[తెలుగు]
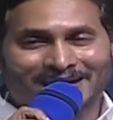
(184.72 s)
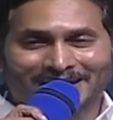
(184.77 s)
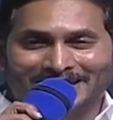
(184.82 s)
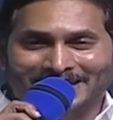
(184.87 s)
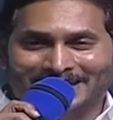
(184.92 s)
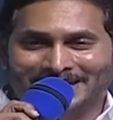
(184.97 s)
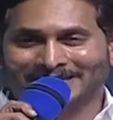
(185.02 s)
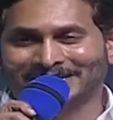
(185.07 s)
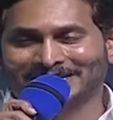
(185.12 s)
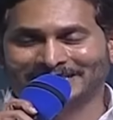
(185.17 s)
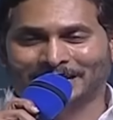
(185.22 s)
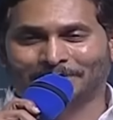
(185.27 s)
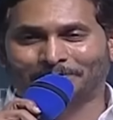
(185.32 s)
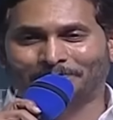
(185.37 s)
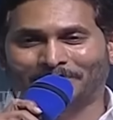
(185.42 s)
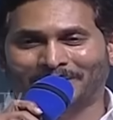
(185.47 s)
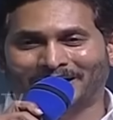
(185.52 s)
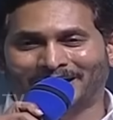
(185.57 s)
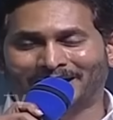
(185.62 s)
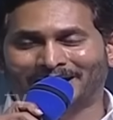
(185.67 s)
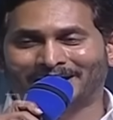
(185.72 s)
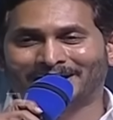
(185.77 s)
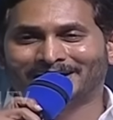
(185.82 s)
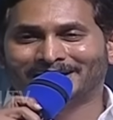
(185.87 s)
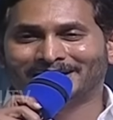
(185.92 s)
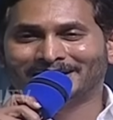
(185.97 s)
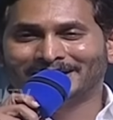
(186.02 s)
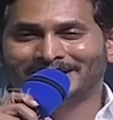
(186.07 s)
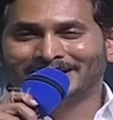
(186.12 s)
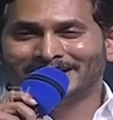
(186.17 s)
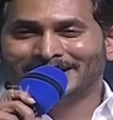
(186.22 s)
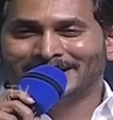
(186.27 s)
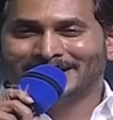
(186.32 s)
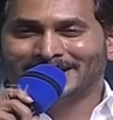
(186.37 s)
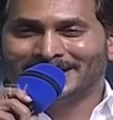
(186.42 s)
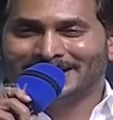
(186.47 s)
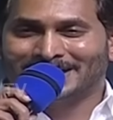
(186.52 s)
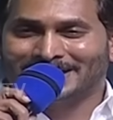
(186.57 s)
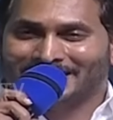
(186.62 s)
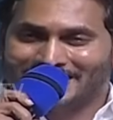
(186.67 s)
ఇది తప్ప
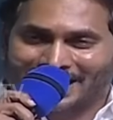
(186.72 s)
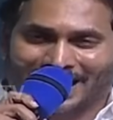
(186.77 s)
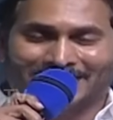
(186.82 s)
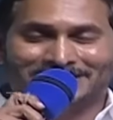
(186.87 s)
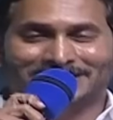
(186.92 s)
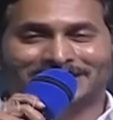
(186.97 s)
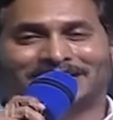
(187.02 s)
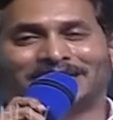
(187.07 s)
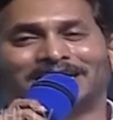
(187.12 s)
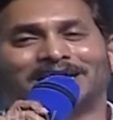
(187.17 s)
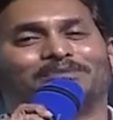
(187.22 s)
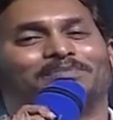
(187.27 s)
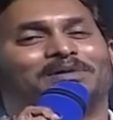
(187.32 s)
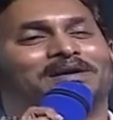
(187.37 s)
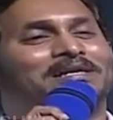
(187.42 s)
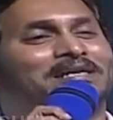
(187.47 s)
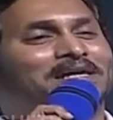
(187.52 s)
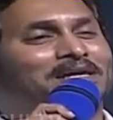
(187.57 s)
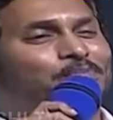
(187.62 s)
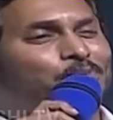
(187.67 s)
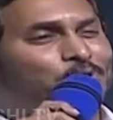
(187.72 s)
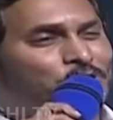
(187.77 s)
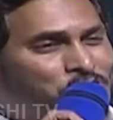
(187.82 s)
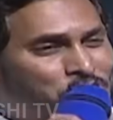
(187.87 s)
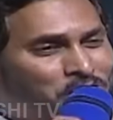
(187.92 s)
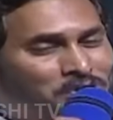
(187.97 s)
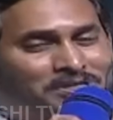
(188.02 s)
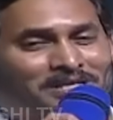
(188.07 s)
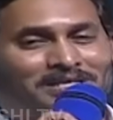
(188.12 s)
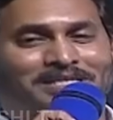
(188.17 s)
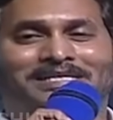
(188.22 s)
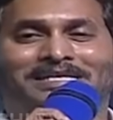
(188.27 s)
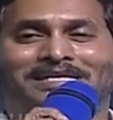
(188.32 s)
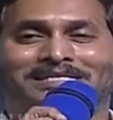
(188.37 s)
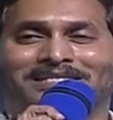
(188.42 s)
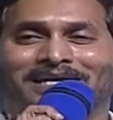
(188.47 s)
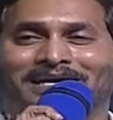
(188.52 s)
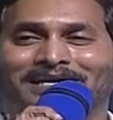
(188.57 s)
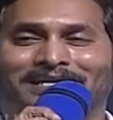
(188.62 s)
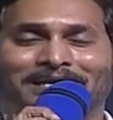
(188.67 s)
రాజకీయం అంటే
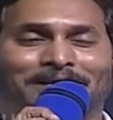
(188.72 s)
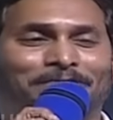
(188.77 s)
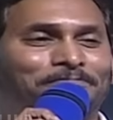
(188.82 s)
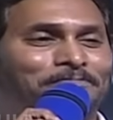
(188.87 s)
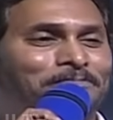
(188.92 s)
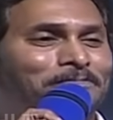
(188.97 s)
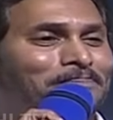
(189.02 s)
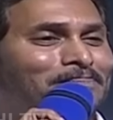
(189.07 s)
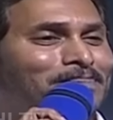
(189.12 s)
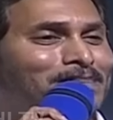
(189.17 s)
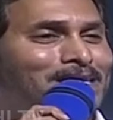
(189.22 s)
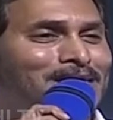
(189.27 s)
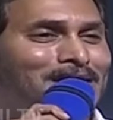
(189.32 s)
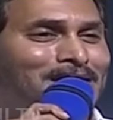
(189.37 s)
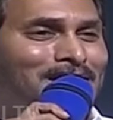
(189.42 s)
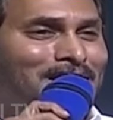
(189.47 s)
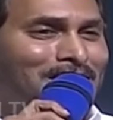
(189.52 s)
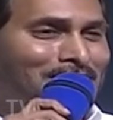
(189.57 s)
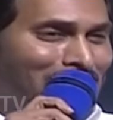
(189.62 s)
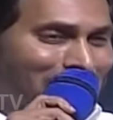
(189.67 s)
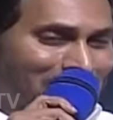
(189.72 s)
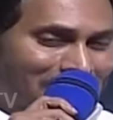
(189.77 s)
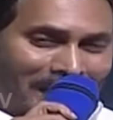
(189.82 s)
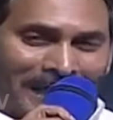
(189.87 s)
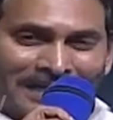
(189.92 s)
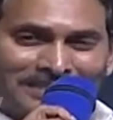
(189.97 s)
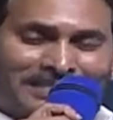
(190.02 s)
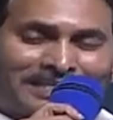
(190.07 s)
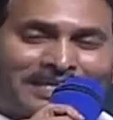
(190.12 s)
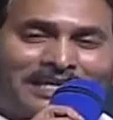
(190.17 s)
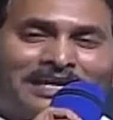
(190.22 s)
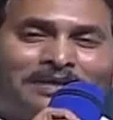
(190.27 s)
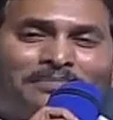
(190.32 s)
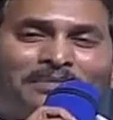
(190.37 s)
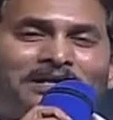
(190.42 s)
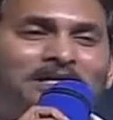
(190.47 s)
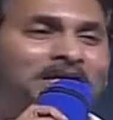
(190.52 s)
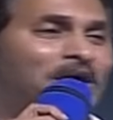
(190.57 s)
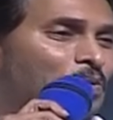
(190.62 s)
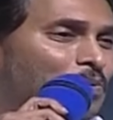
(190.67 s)
విశ్వసనీయత అని రాజకీయం
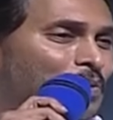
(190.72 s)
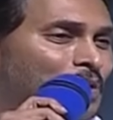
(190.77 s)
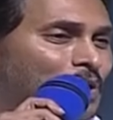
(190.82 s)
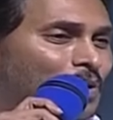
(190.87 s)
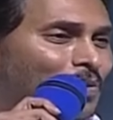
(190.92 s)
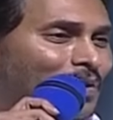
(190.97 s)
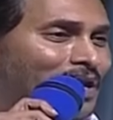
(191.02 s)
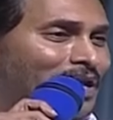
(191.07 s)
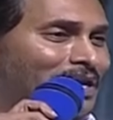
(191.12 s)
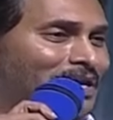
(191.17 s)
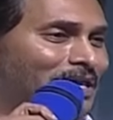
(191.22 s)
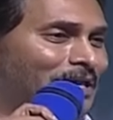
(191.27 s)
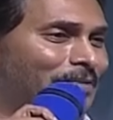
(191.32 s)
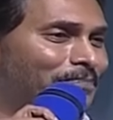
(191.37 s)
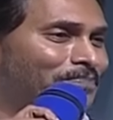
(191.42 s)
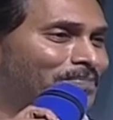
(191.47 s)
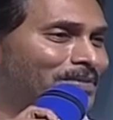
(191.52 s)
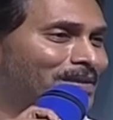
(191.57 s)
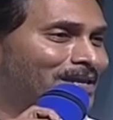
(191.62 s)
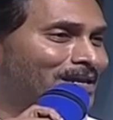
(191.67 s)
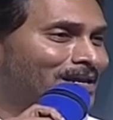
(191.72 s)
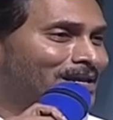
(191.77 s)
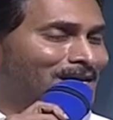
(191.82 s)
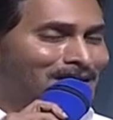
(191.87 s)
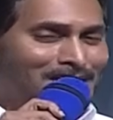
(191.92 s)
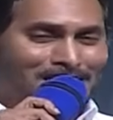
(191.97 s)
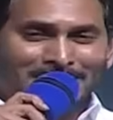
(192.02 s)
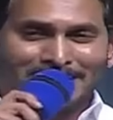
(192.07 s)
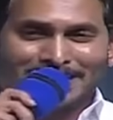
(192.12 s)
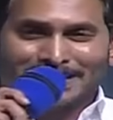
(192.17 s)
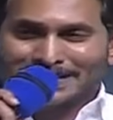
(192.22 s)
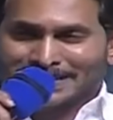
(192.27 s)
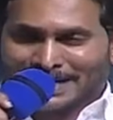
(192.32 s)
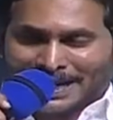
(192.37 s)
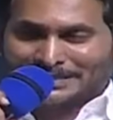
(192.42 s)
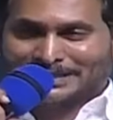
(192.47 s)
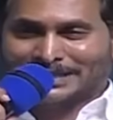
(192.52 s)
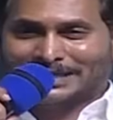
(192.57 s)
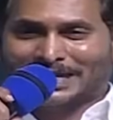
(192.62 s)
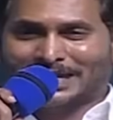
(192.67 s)
అంటే విలువలని
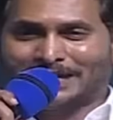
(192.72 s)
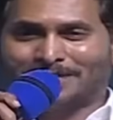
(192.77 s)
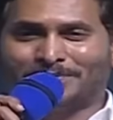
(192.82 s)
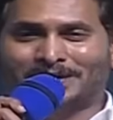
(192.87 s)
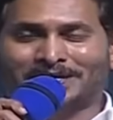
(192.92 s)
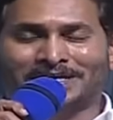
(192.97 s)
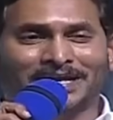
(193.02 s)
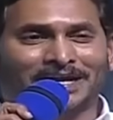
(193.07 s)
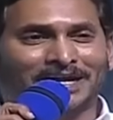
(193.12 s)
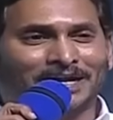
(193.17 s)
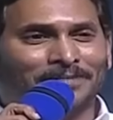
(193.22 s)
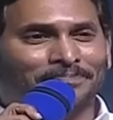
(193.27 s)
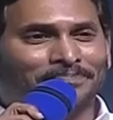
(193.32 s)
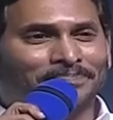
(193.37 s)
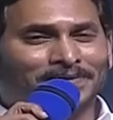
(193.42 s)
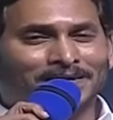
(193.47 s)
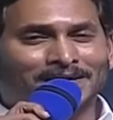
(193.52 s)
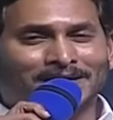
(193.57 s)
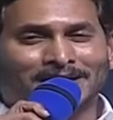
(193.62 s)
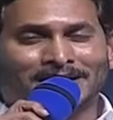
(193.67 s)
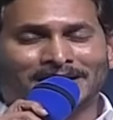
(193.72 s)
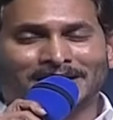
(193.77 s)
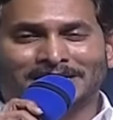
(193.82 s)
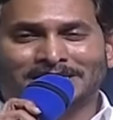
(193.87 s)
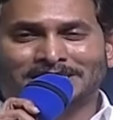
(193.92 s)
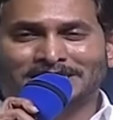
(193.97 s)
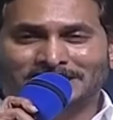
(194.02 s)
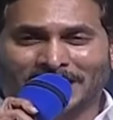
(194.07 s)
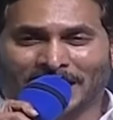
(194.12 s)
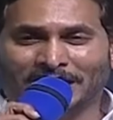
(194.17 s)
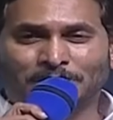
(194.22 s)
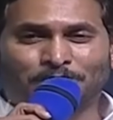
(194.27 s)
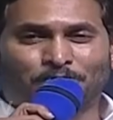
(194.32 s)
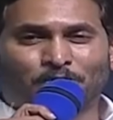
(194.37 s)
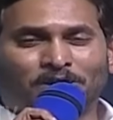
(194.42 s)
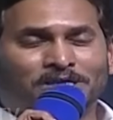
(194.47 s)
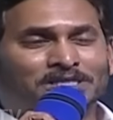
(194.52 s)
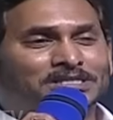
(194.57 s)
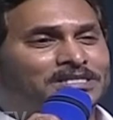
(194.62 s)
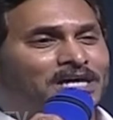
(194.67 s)
రాజకీయం అంటే
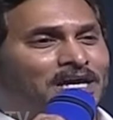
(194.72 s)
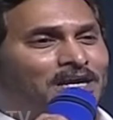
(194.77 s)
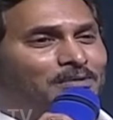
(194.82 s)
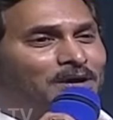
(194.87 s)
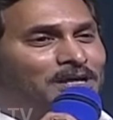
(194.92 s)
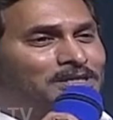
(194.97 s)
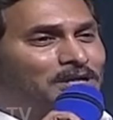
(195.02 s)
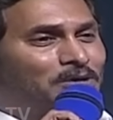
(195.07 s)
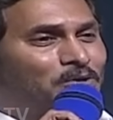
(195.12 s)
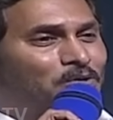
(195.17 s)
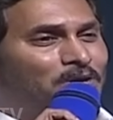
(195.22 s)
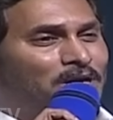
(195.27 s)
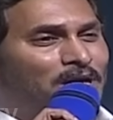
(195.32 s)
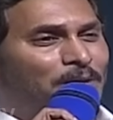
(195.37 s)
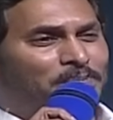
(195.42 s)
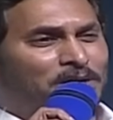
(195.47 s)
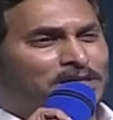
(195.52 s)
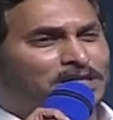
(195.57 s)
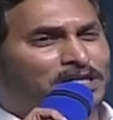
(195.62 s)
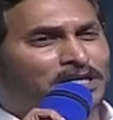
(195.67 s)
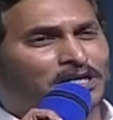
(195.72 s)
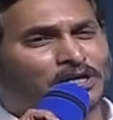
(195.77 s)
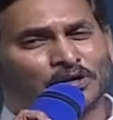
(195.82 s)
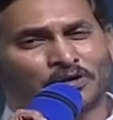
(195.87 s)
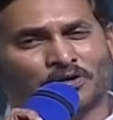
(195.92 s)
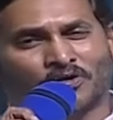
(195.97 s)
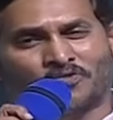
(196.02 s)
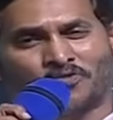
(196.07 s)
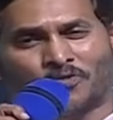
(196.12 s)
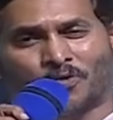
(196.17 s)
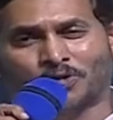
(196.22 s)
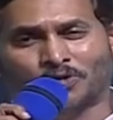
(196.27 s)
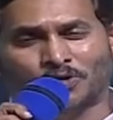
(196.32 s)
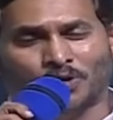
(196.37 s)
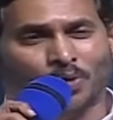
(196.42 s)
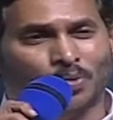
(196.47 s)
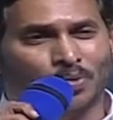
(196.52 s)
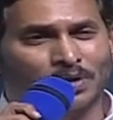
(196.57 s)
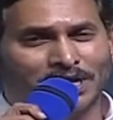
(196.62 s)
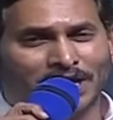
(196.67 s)
చనిపోయిన తర్వాత కూడా ప్రతి ఇంట్లో ఫోటో
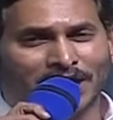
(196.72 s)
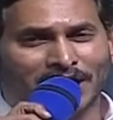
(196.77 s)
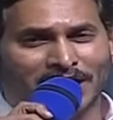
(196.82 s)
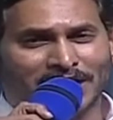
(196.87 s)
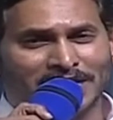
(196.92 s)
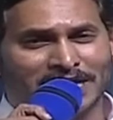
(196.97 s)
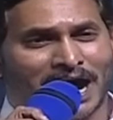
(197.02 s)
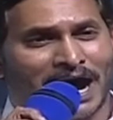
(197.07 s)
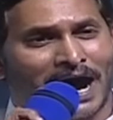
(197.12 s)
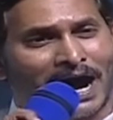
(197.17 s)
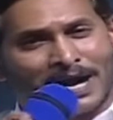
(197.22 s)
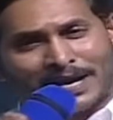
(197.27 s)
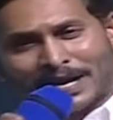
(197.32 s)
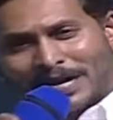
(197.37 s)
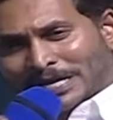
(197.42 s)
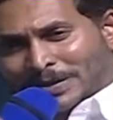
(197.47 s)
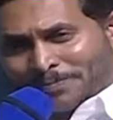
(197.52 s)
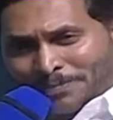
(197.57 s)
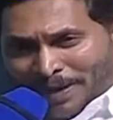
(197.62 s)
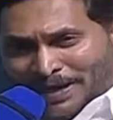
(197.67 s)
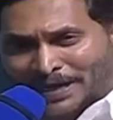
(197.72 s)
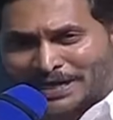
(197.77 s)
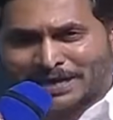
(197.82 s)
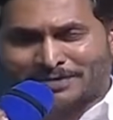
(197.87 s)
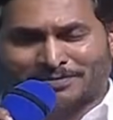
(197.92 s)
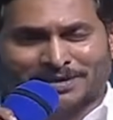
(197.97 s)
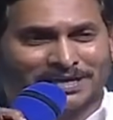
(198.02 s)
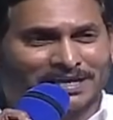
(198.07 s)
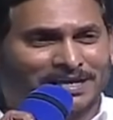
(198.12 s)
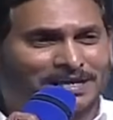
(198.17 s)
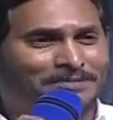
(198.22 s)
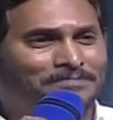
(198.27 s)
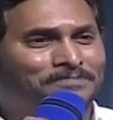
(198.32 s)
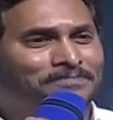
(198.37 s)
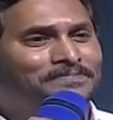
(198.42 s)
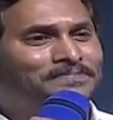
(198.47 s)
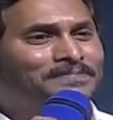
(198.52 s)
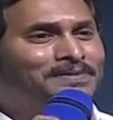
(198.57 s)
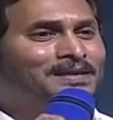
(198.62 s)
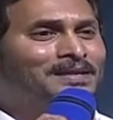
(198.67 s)
ఉండాలని ఆరాట పడడమని
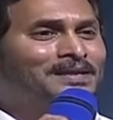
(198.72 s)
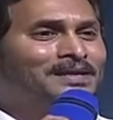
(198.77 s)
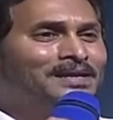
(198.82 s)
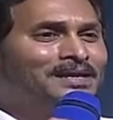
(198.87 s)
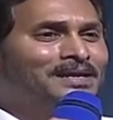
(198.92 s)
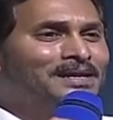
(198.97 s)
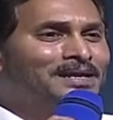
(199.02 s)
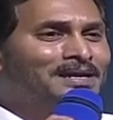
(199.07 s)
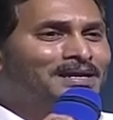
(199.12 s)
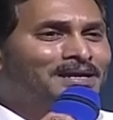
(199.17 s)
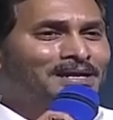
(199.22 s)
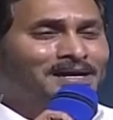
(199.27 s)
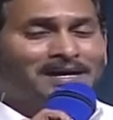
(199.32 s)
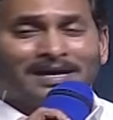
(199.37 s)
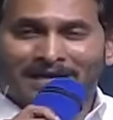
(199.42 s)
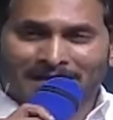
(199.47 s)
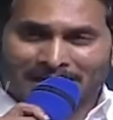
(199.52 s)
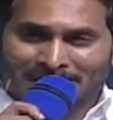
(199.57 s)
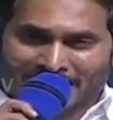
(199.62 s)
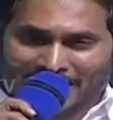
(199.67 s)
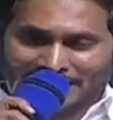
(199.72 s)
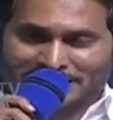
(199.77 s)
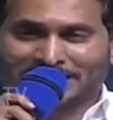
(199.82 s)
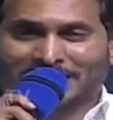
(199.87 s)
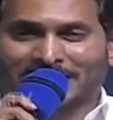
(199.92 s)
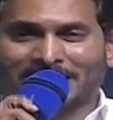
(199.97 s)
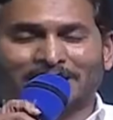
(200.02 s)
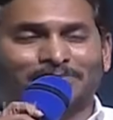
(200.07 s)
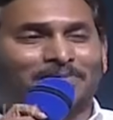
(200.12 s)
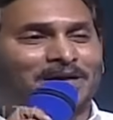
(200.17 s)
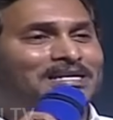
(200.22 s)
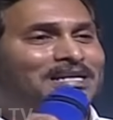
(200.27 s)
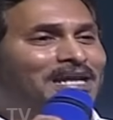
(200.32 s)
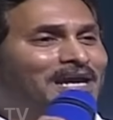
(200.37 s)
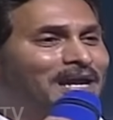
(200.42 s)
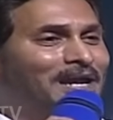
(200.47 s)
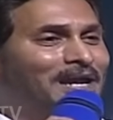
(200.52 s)
రాజకీయం అంటే